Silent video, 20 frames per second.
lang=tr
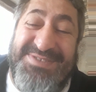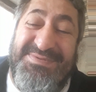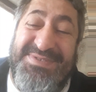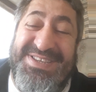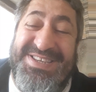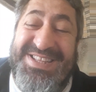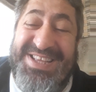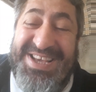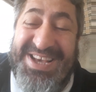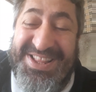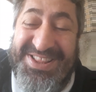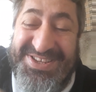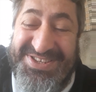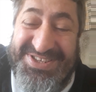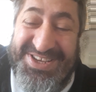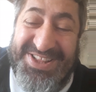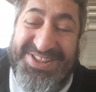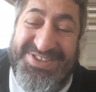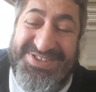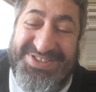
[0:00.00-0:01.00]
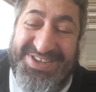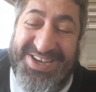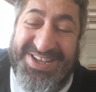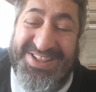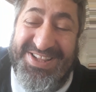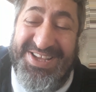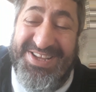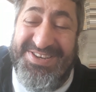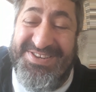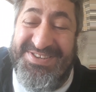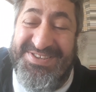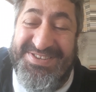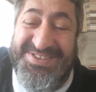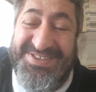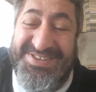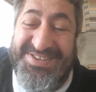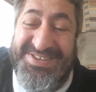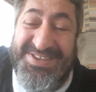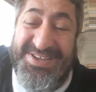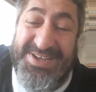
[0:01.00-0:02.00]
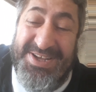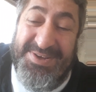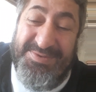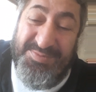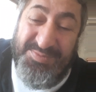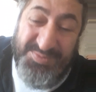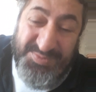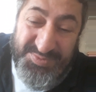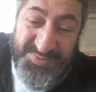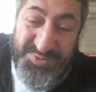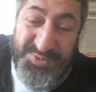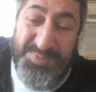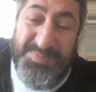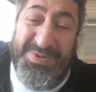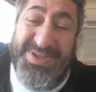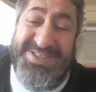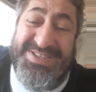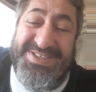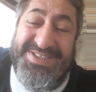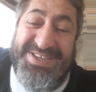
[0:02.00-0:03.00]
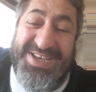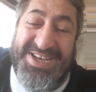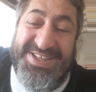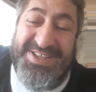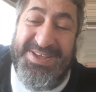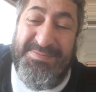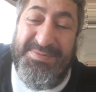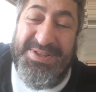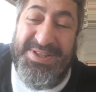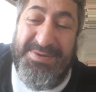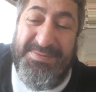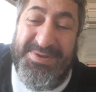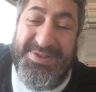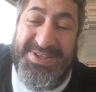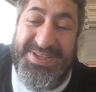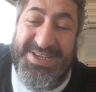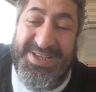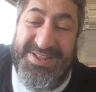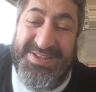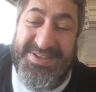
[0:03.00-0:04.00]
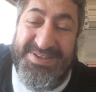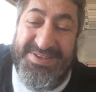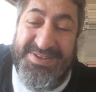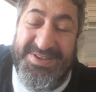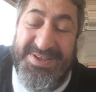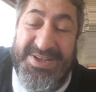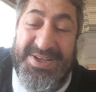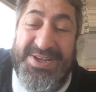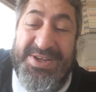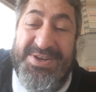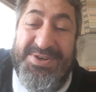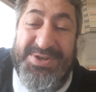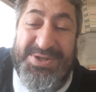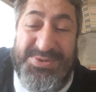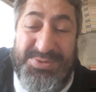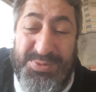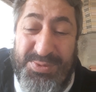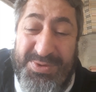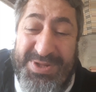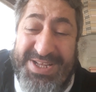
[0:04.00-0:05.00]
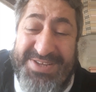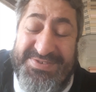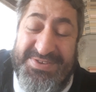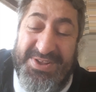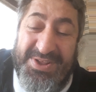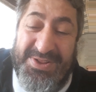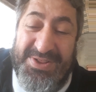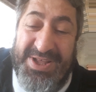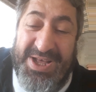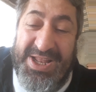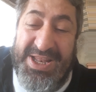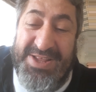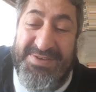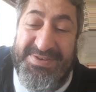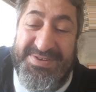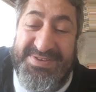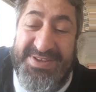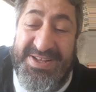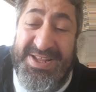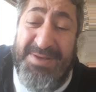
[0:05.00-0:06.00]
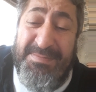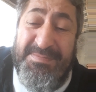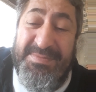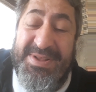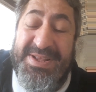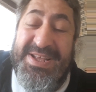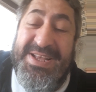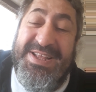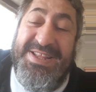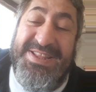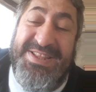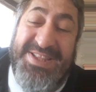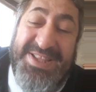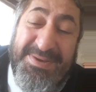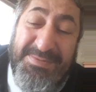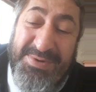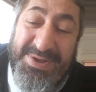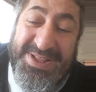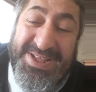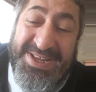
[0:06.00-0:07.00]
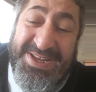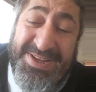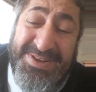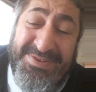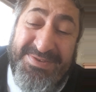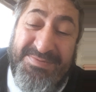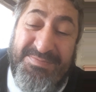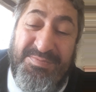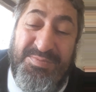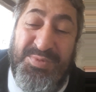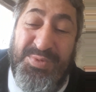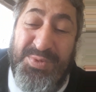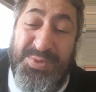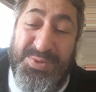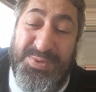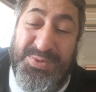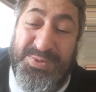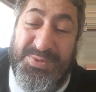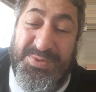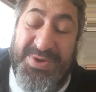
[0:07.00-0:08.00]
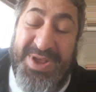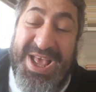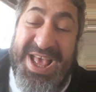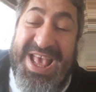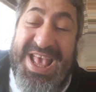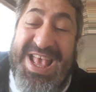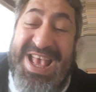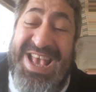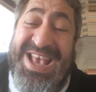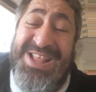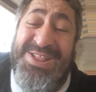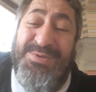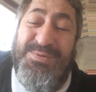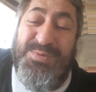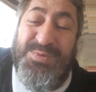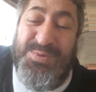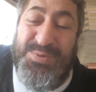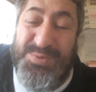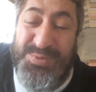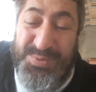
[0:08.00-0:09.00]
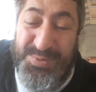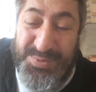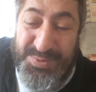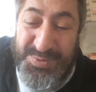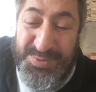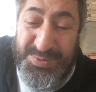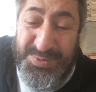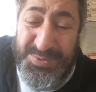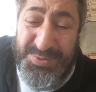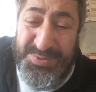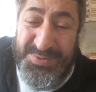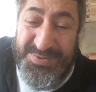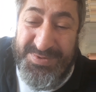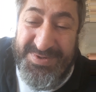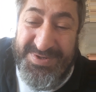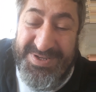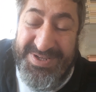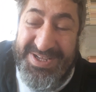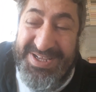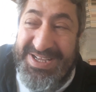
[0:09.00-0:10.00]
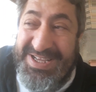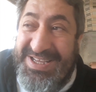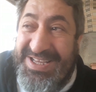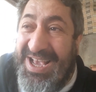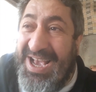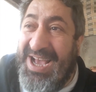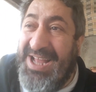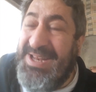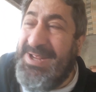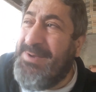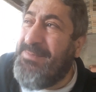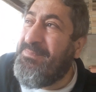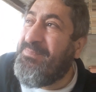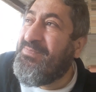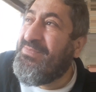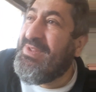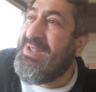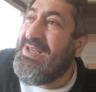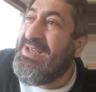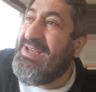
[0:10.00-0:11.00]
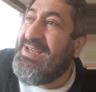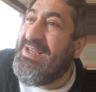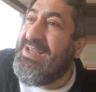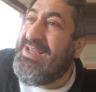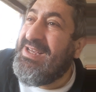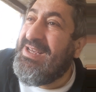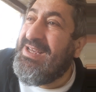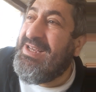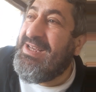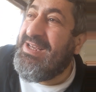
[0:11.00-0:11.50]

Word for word: şimdi yine yanlış anlayacaklar. Şüphesiz ki Hatemi Nebi değil. Resulullah sallallahu aleyhi ve sellem Nebilerin mührüdür. En üstünüdür. Yani e,